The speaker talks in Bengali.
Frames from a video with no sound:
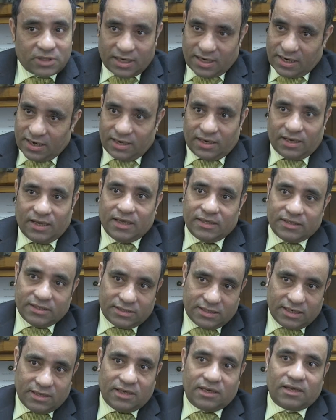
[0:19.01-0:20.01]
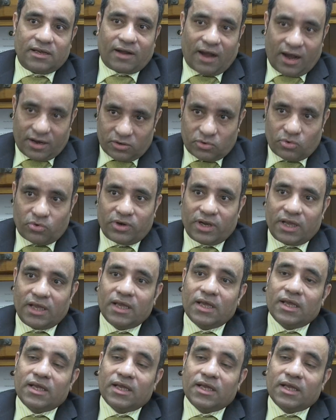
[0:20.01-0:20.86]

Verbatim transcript: যারা এই দেশে রান করে